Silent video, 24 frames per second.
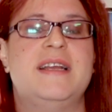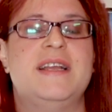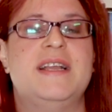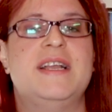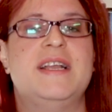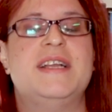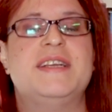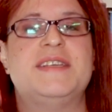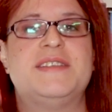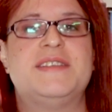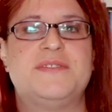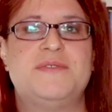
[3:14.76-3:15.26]

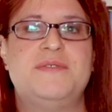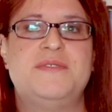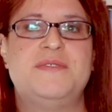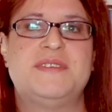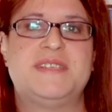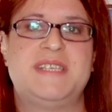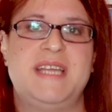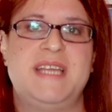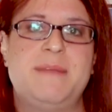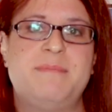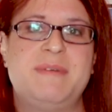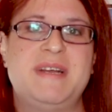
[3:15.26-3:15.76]
So
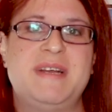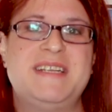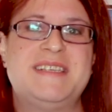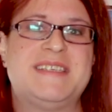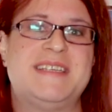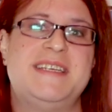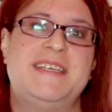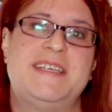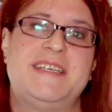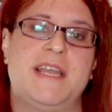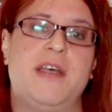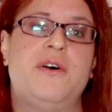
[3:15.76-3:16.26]
sehr man es
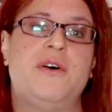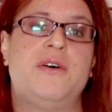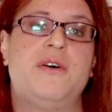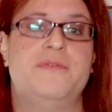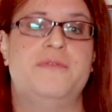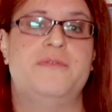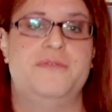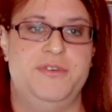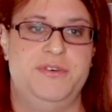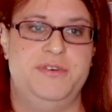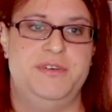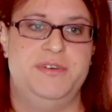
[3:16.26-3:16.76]
sich auch
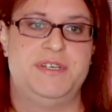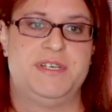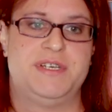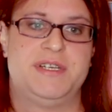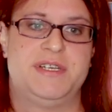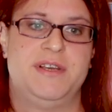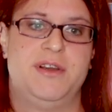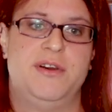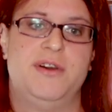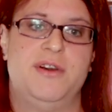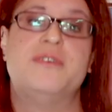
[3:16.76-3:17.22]
wünscht.